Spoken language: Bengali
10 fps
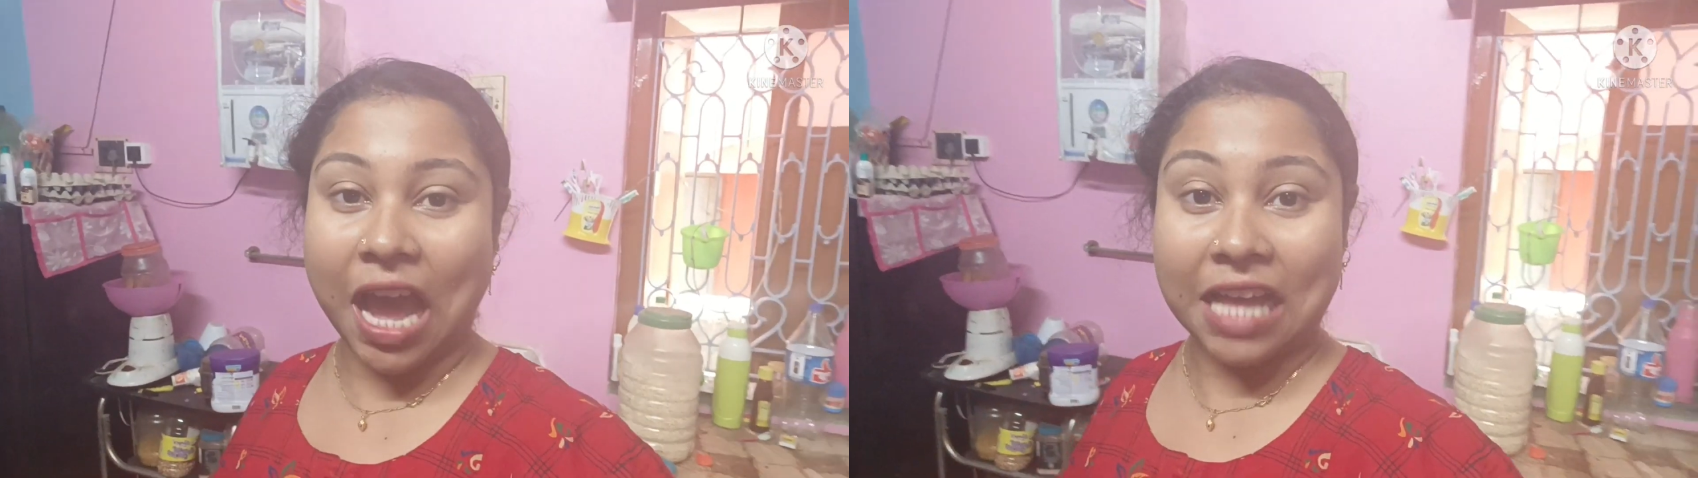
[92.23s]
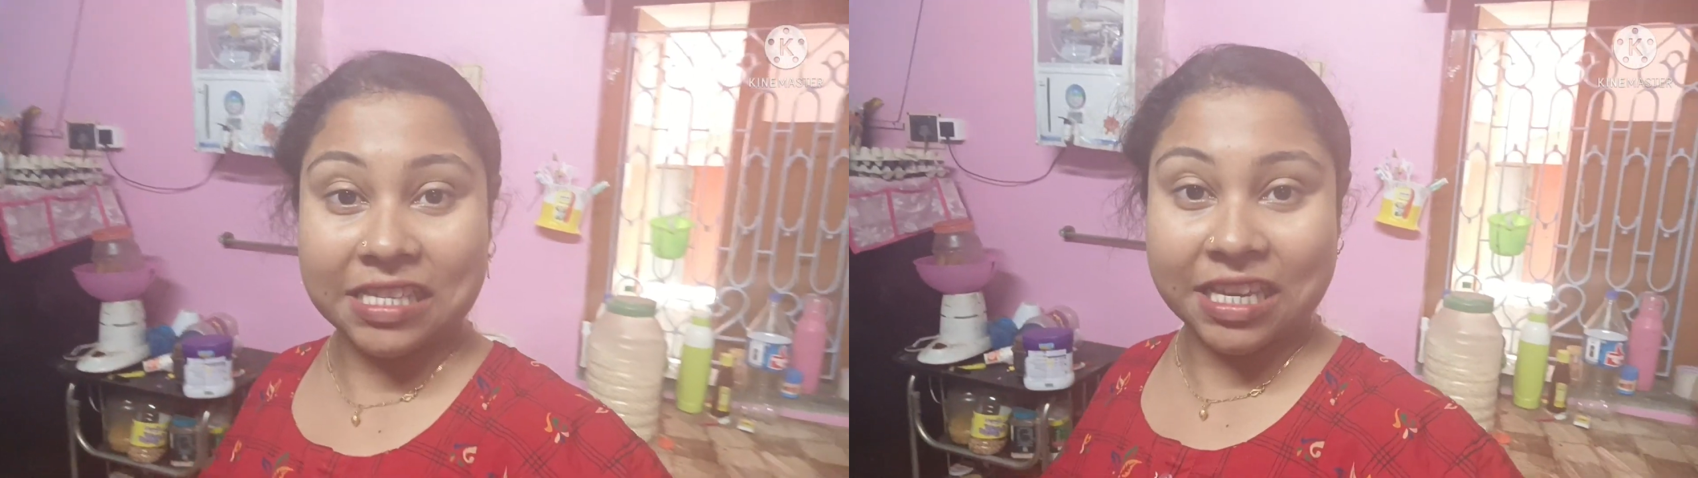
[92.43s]

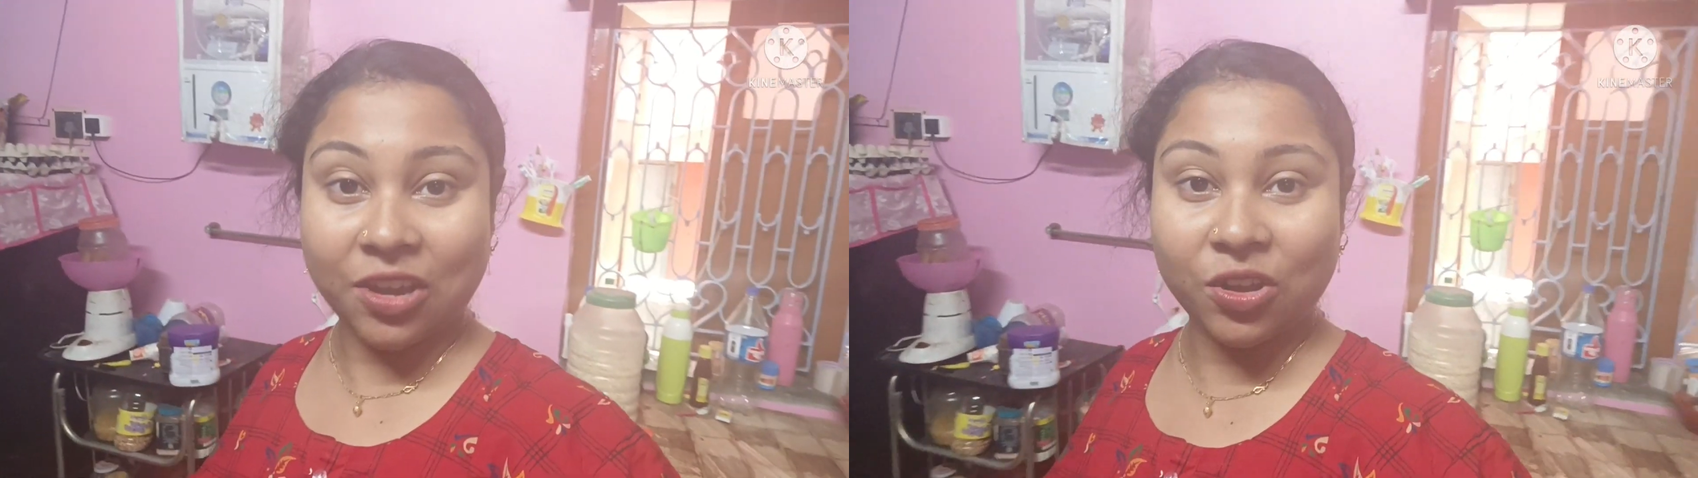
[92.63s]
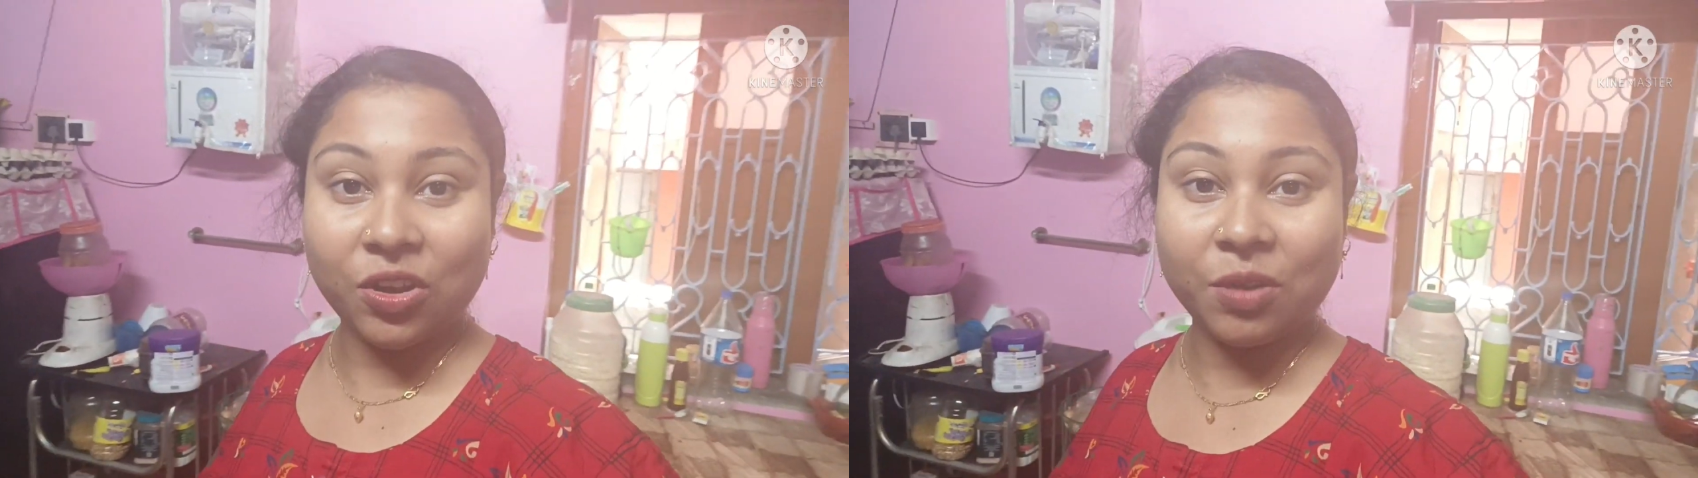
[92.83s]
আজকে
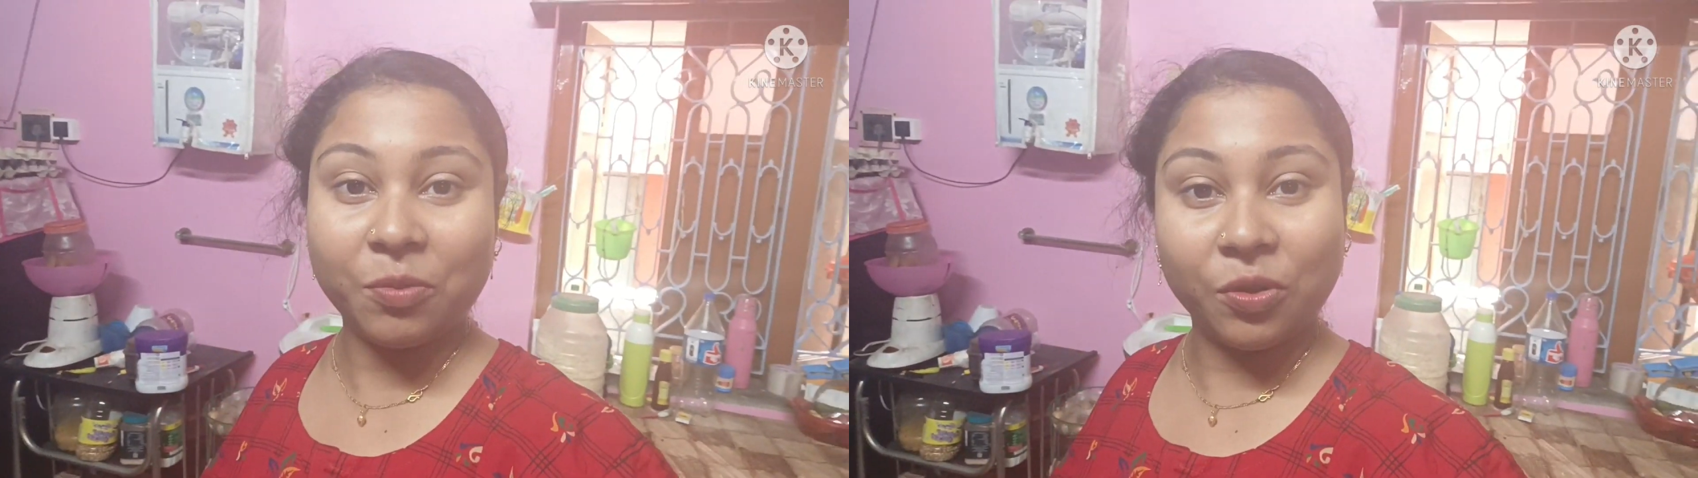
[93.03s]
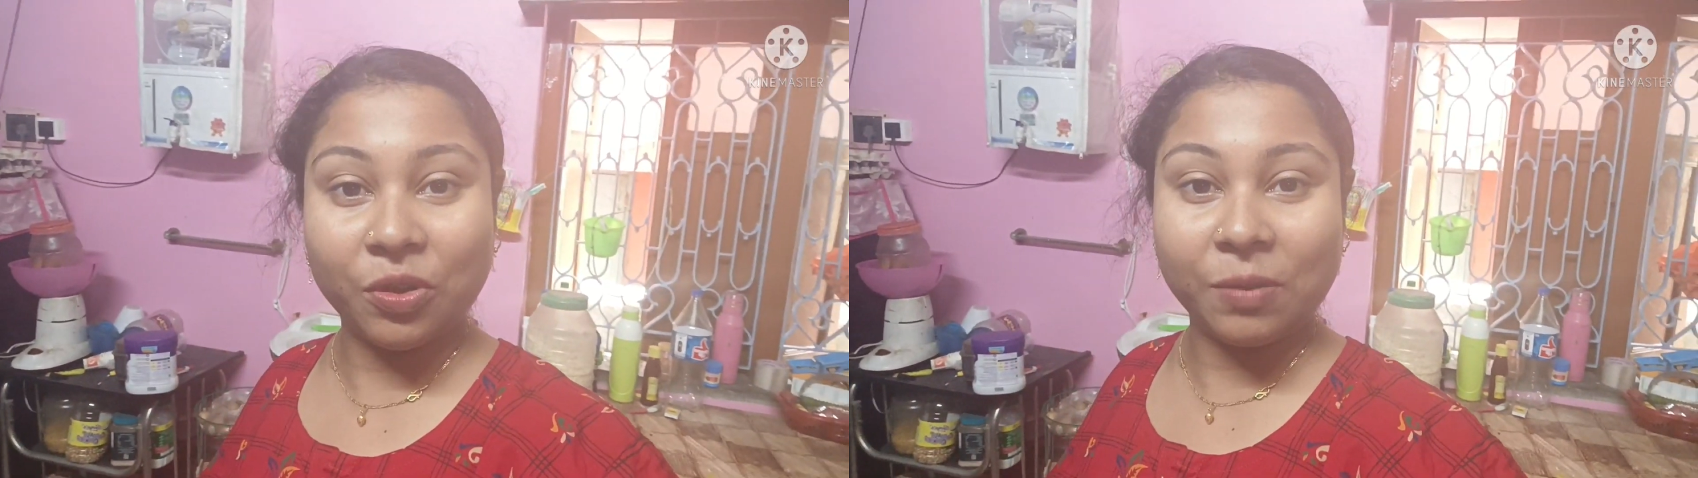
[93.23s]
হলো
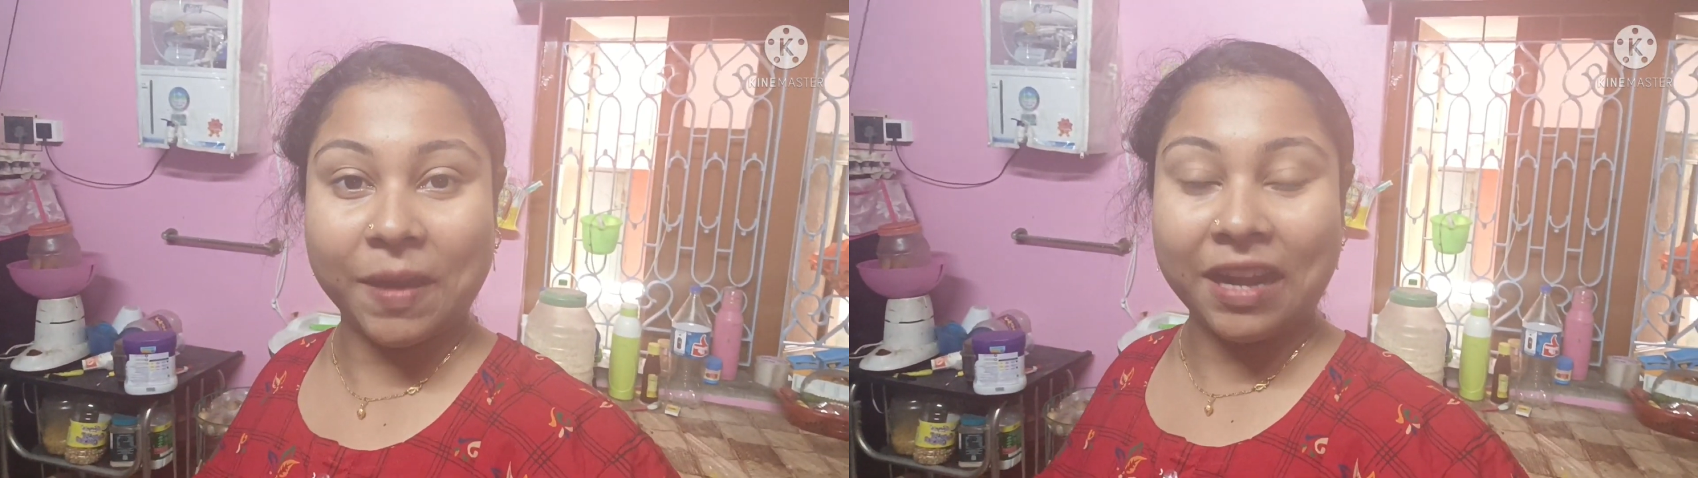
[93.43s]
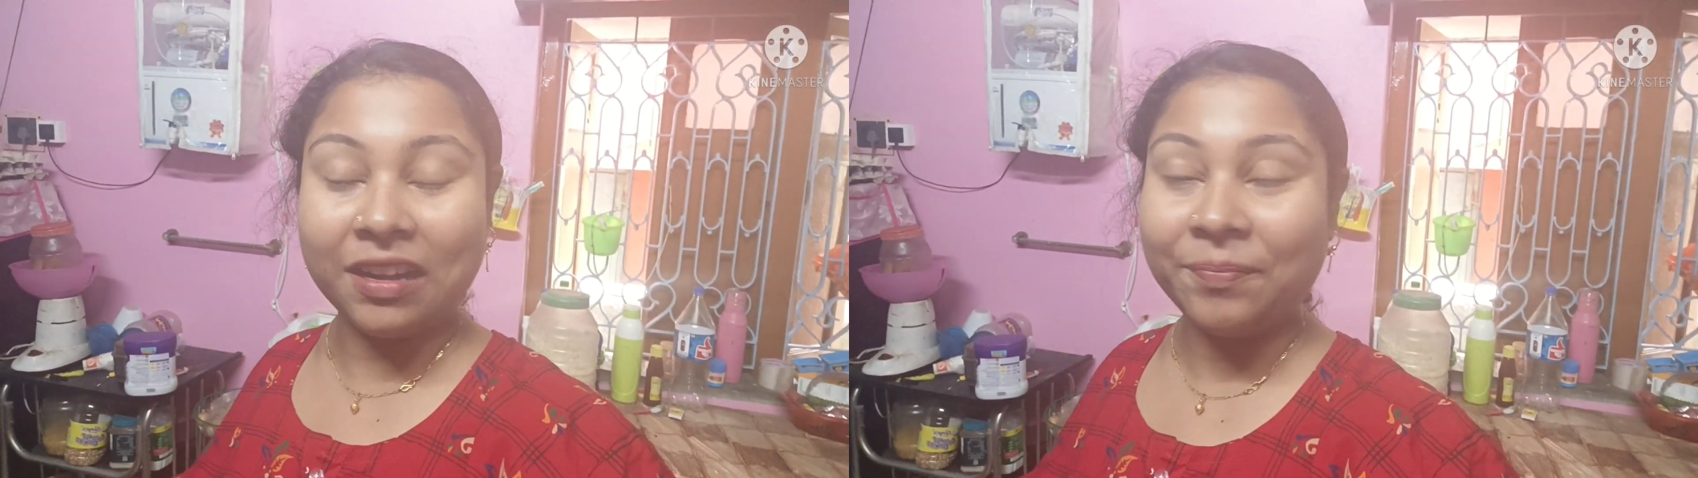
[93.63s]

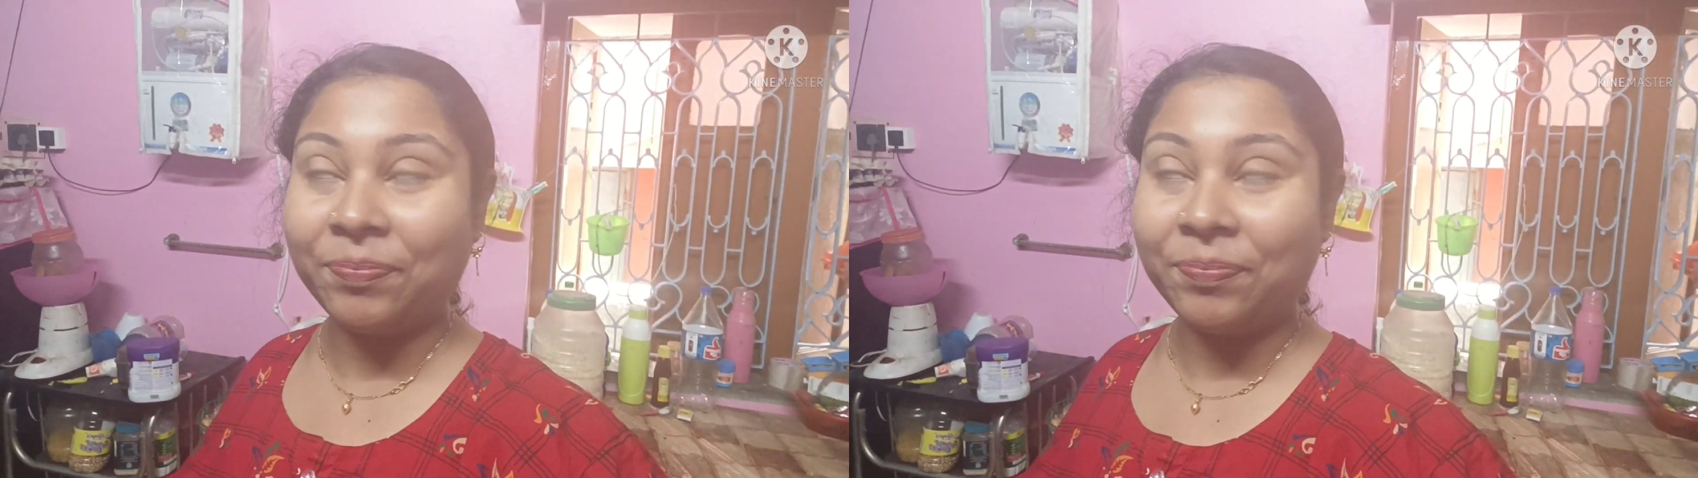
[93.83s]
মঙ্গলবার